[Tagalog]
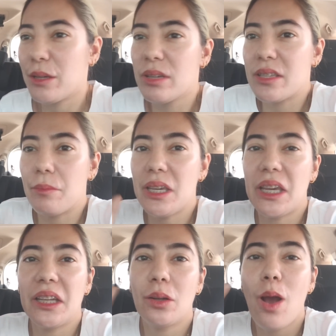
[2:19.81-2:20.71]
Ibig
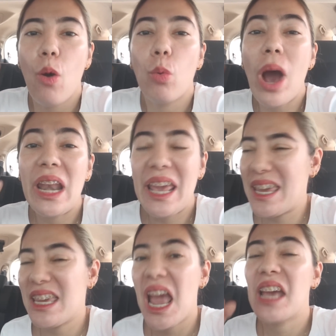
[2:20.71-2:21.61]
sabihin,
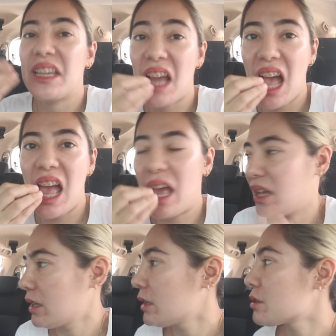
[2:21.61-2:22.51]
wale, nga nga.
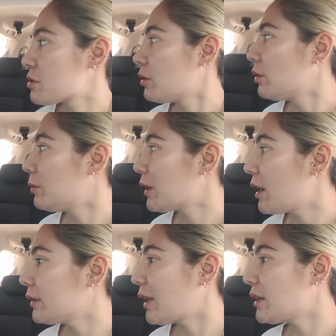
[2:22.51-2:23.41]
So,
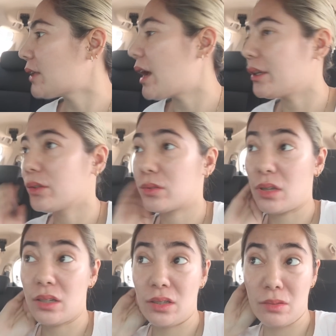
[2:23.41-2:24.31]
mag-aantay tayo.
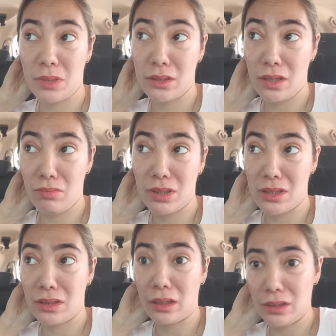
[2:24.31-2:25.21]
Sana naman di ako
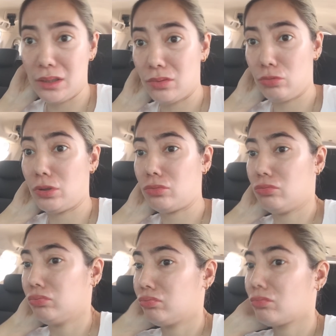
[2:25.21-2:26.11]
masita dito
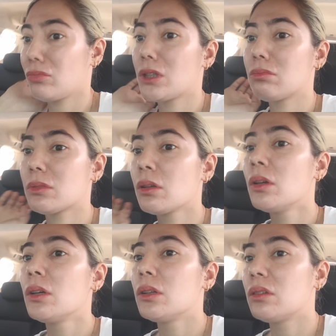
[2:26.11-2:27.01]

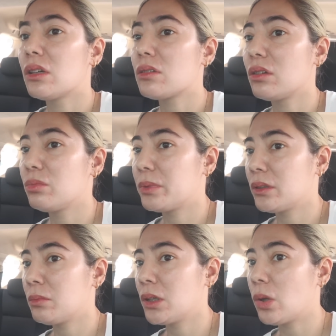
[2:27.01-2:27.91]
nasa ano pa
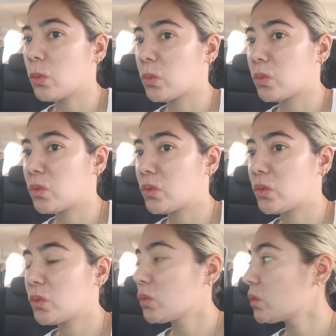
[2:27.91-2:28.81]
naman ako
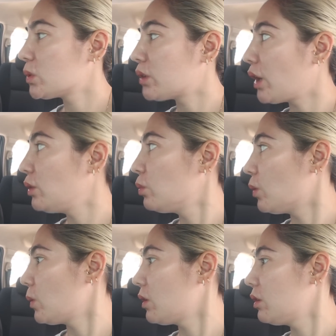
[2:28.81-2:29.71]

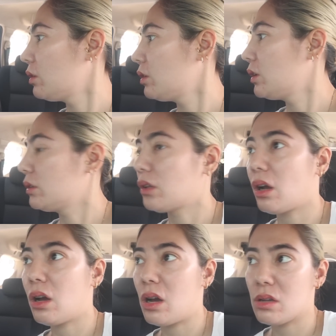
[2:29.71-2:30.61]
sidewalk
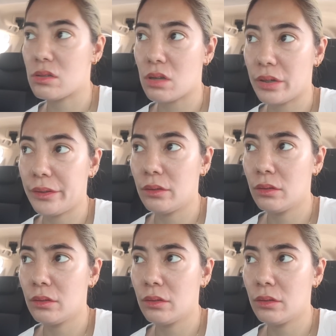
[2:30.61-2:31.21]
nakahazard